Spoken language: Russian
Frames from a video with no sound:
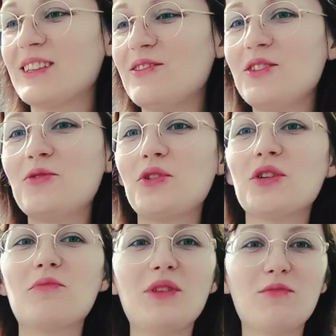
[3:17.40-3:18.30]

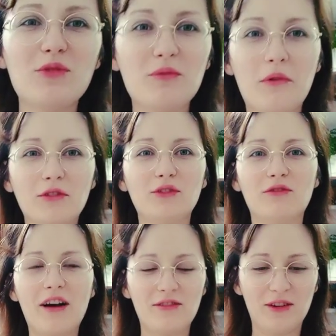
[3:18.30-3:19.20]
Конфитюрчик мы не будем, а вот
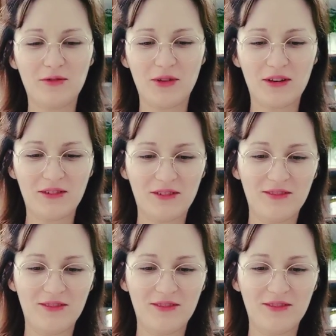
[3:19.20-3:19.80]
вафельку я